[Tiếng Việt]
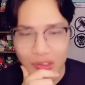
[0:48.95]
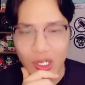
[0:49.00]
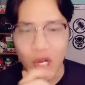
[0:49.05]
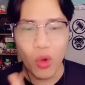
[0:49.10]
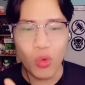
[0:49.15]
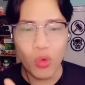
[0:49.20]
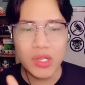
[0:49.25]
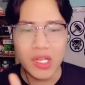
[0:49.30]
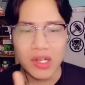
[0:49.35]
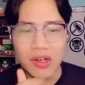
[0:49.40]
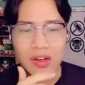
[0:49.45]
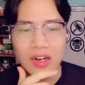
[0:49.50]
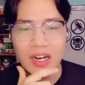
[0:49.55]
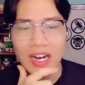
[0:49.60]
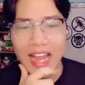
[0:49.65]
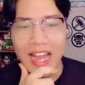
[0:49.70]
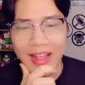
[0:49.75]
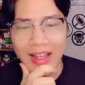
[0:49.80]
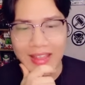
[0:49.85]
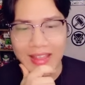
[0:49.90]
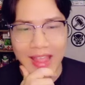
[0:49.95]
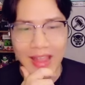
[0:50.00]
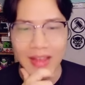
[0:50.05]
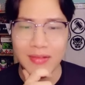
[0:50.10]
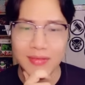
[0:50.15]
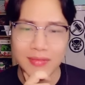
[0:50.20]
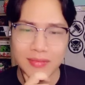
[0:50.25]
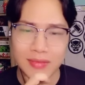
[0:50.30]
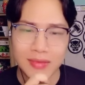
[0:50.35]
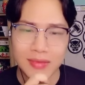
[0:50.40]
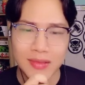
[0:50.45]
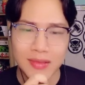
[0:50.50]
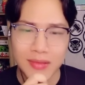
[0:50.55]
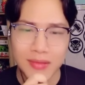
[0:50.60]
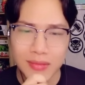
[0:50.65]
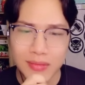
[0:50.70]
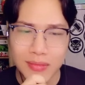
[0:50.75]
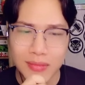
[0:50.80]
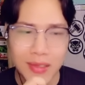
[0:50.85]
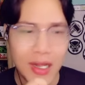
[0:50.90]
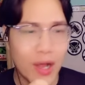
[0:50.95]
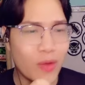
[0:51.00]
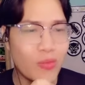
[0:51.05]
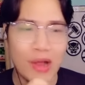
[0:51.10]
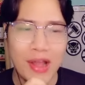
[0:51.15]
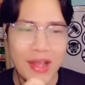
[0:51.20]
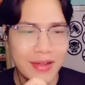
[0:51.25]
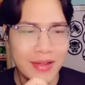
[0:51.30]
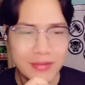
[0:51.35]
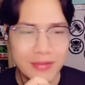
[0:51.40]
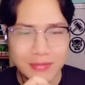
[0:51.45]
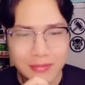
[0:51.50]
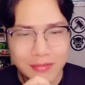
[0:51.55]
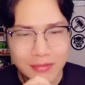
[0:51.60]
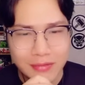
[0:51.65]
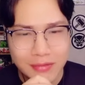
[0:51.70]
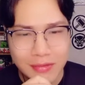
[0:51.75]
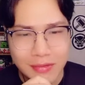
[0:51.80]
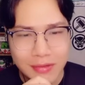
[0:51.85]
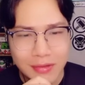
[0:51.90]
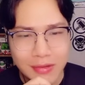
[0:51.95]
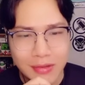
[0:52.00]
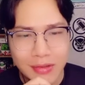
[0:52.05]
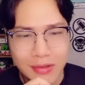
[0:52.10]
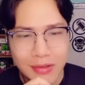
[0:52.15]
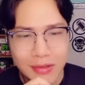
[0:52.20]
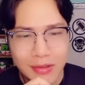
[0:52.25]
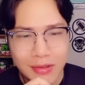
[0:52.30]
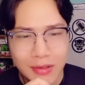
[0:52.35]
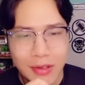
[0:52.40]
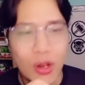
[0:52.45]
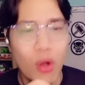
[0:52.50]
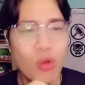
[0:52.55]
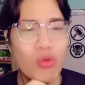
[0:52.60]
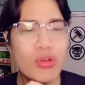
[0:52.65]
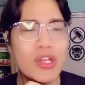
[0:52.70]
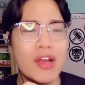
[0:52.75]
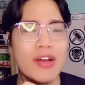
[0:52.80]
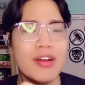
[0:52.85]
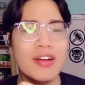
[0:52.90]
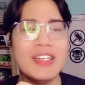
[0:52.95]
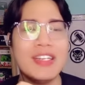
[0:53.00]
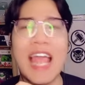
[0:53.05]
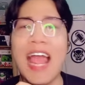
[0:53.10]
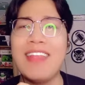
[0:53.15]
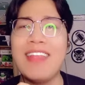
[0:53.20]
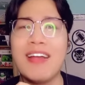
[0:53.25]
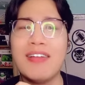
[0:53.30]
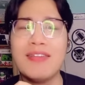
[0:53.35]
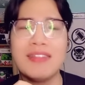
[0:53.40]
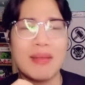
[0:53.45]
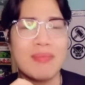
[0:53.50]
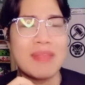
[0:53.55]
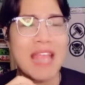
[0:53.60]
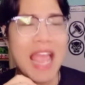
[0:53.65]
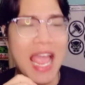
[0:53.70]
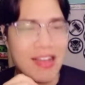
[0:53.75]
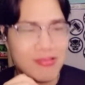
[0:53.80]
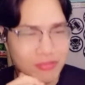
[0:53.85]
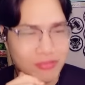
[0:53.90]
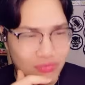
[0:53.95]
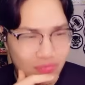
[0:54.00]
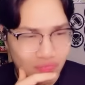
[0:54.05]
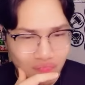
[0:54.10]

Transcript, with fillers: ngũ trưởng là cái gì không biết ngũ trưởng giả nhân cầm giáo